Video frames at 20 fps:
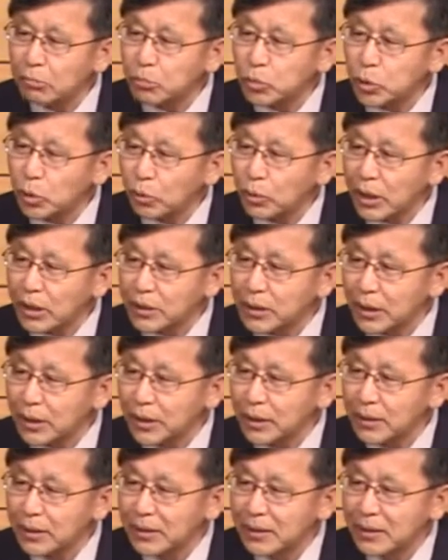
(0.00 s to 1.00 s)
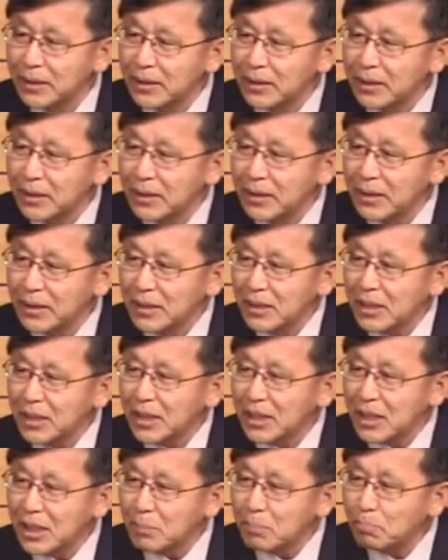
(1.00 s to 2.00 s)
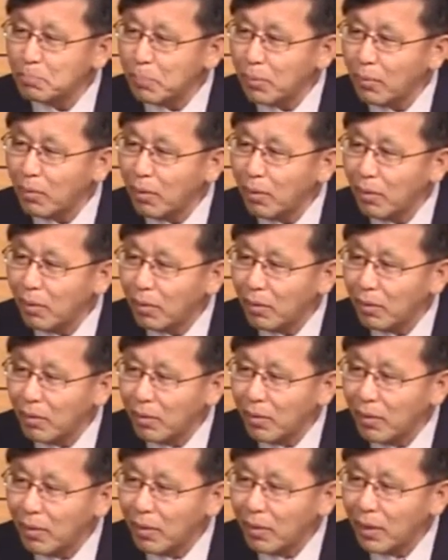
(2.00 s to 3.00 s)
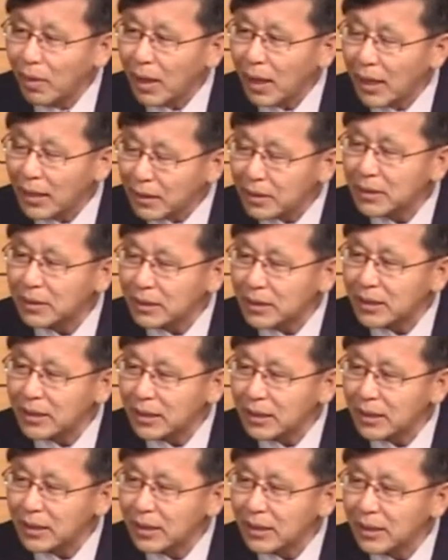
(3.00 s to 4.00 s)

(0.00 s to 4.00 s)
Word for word: 속에서 기뻐하는 것이